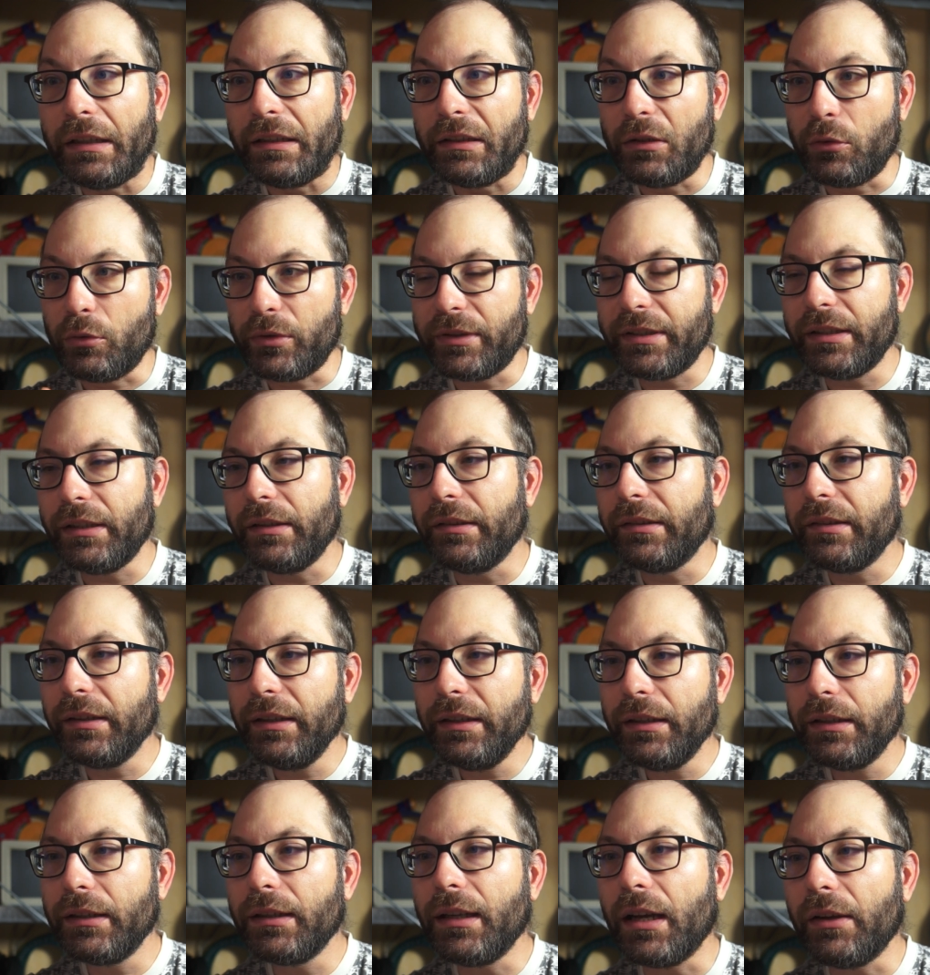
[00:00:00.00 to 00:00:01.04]
J'ai
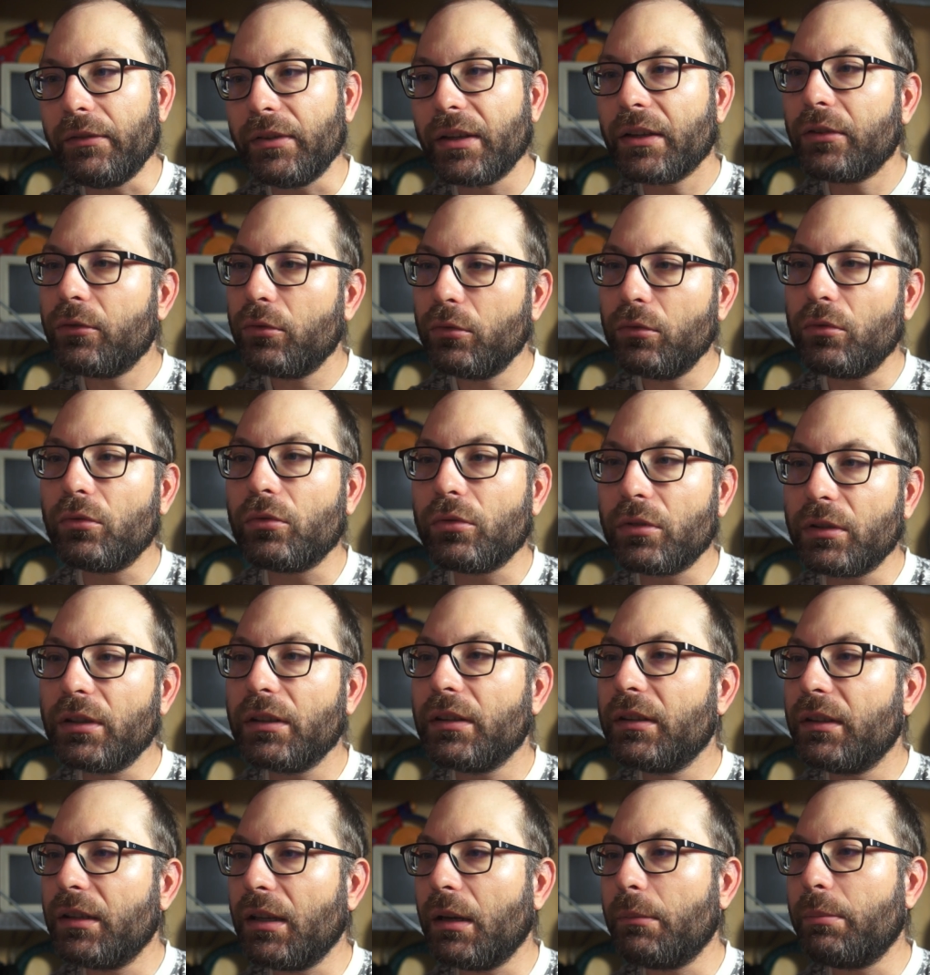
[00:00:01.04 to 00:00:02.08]
utilisé la version donc, qui
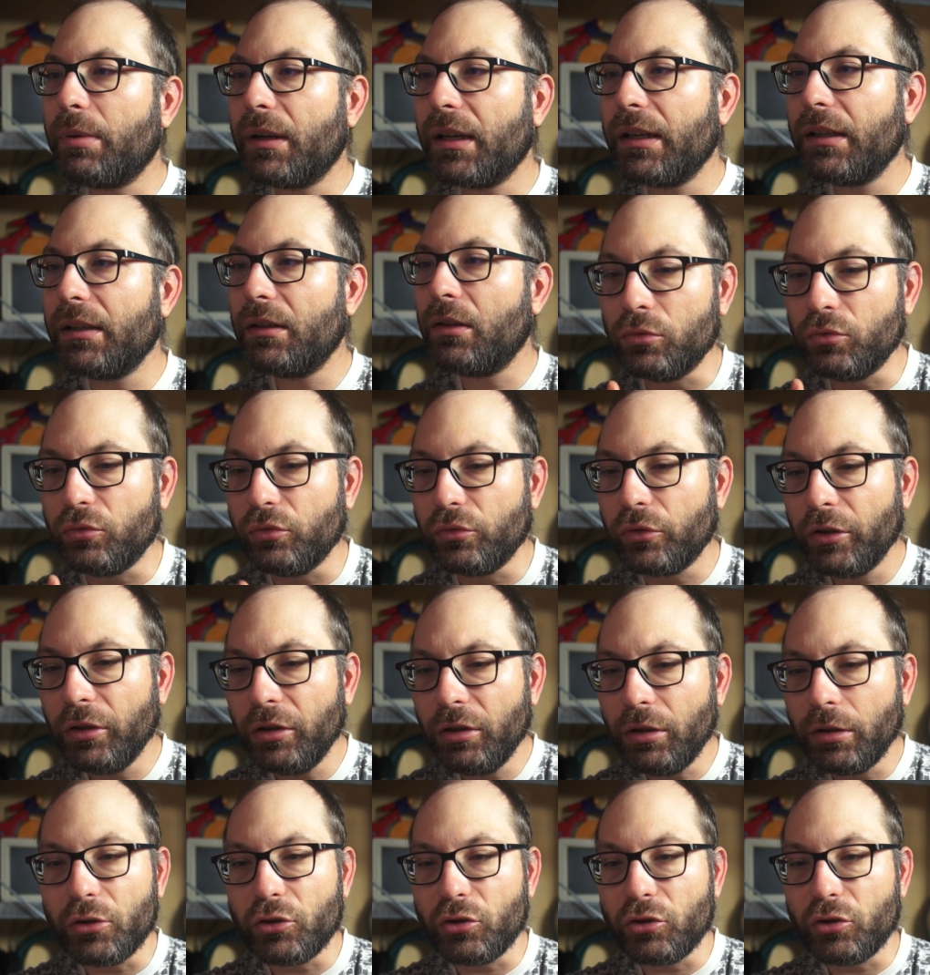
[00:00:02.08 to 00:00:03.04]
était après Google,